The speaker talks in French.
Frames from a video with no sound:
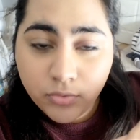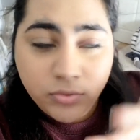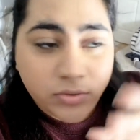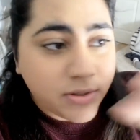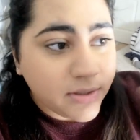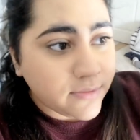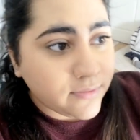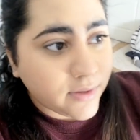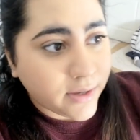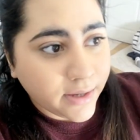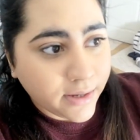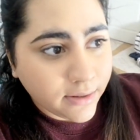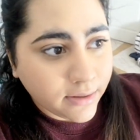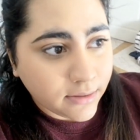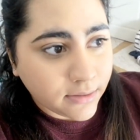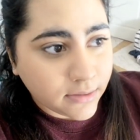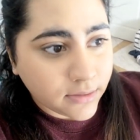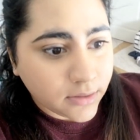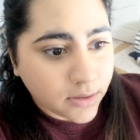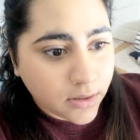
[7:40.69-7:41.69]

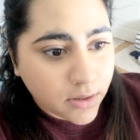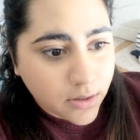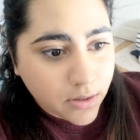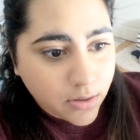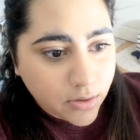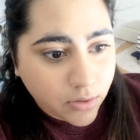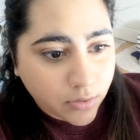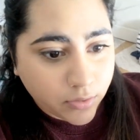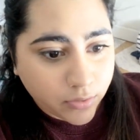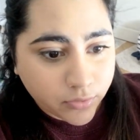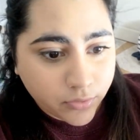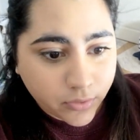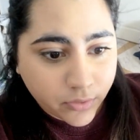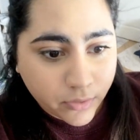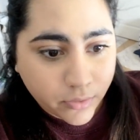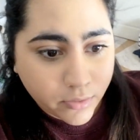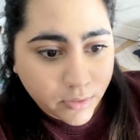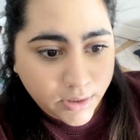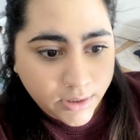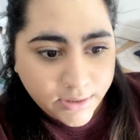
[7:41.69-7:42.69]
univers
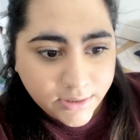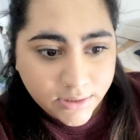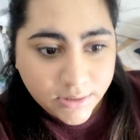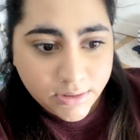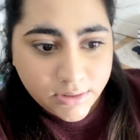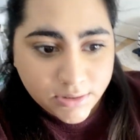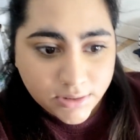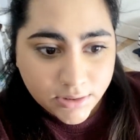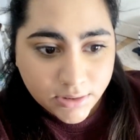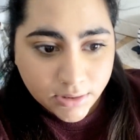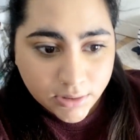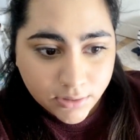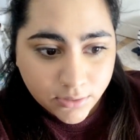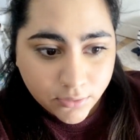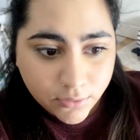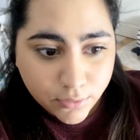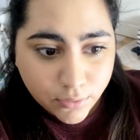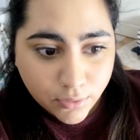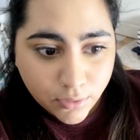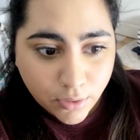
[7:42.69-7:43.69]
entre les
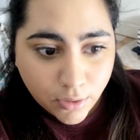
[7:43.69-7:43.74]
critiques